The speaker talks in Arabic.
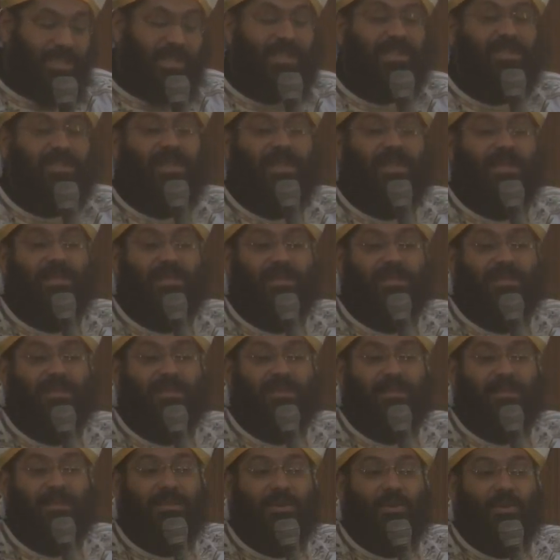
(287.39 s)
كده
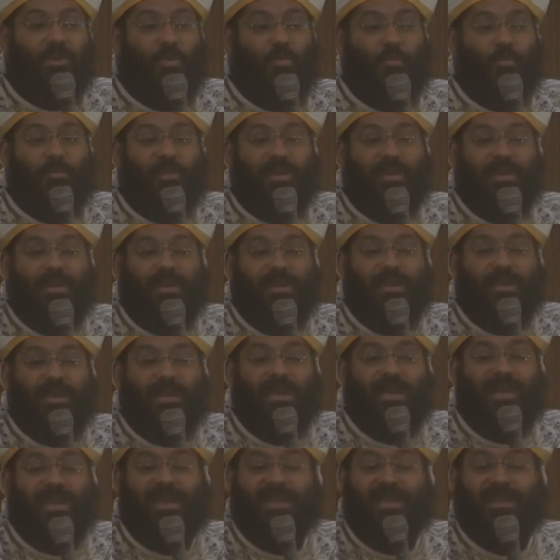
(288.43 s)
هم
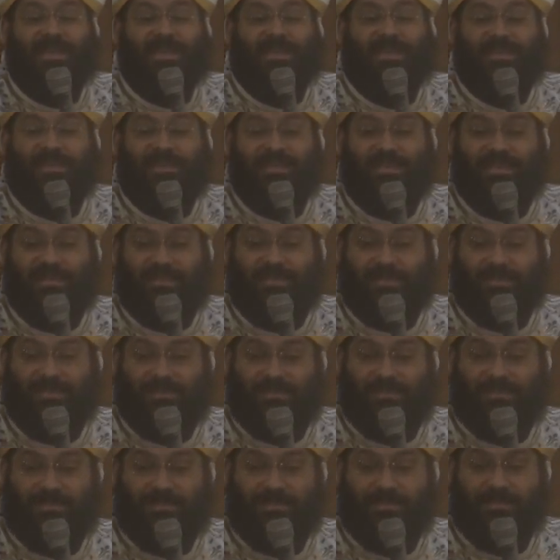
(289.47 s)
هالكين
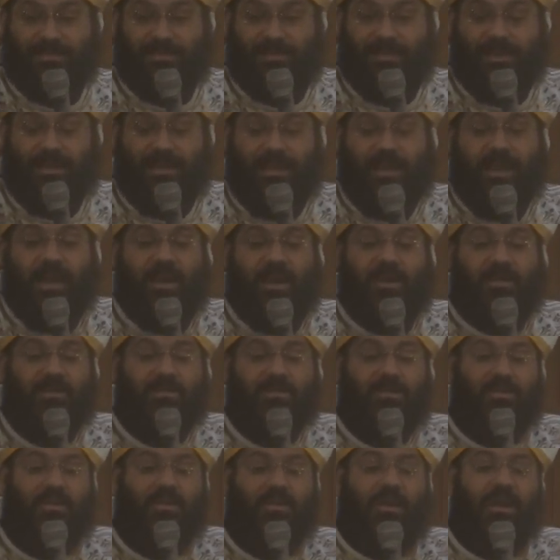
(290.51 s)

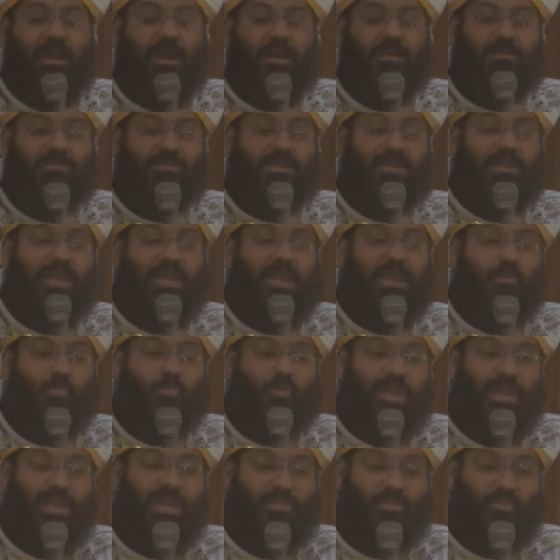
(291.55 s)
الله اعطى
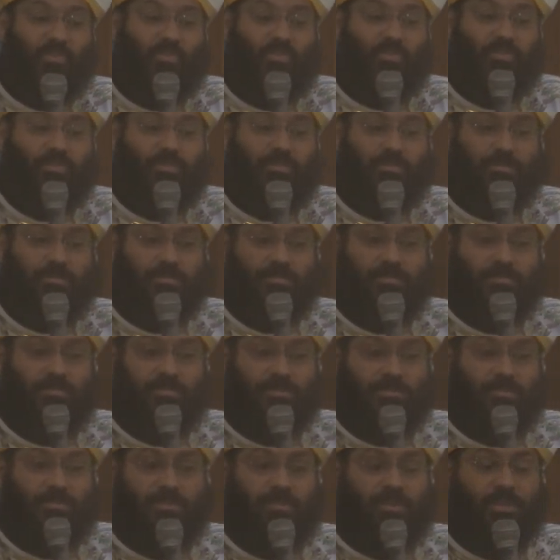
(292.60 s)
لاولاده
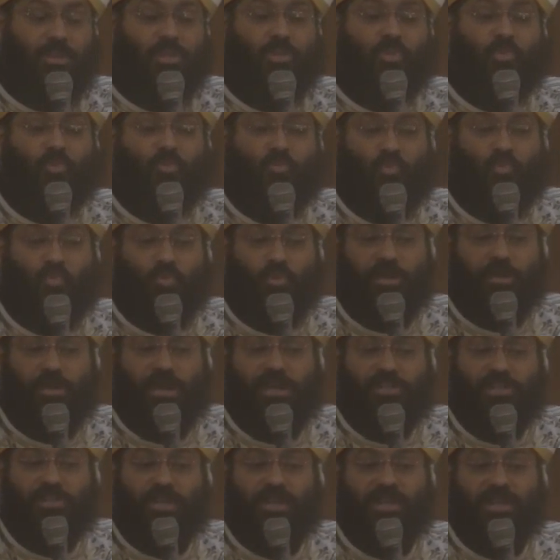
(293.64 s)
النور
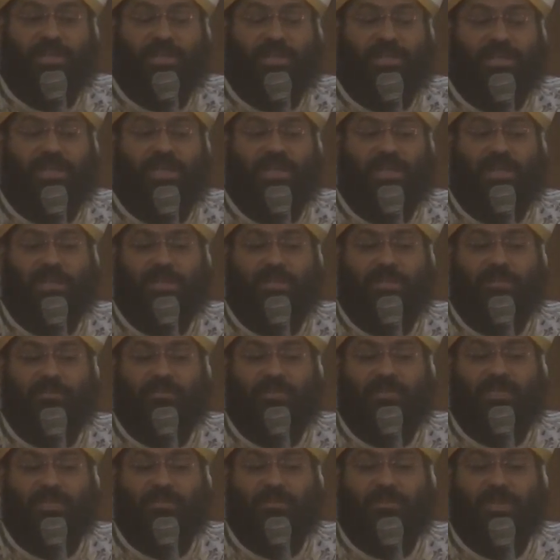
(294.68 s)
عشان كده نيجي احنا في
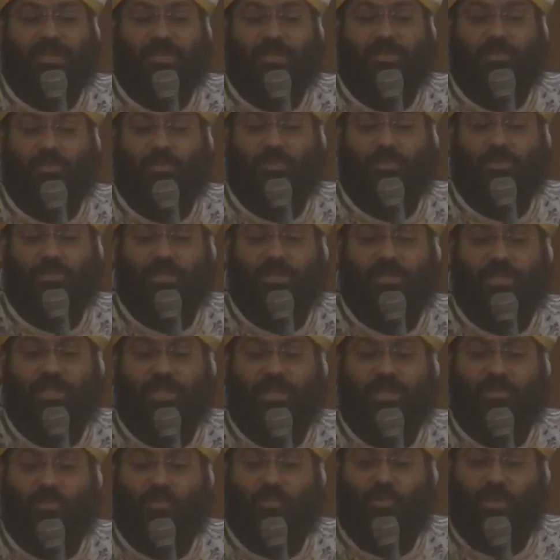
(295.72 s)
تسبيحه نص
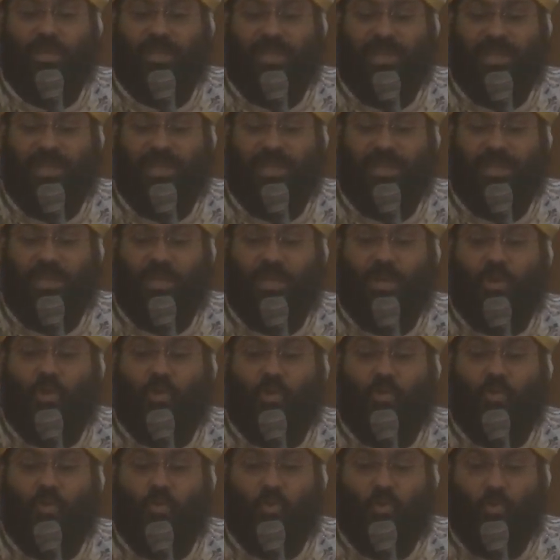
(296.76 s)
الليل نقول ايه
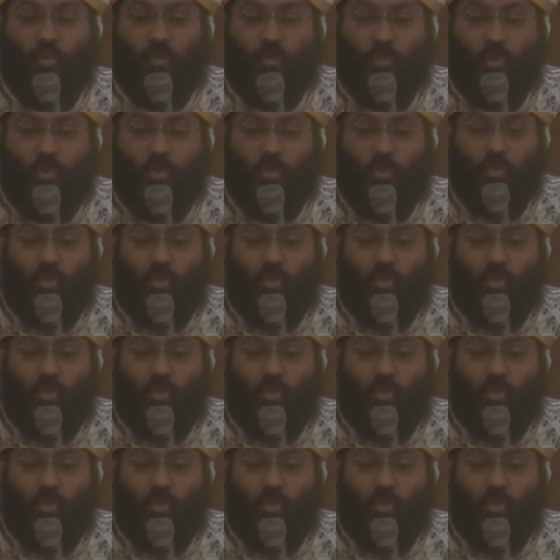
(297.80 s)
قوموا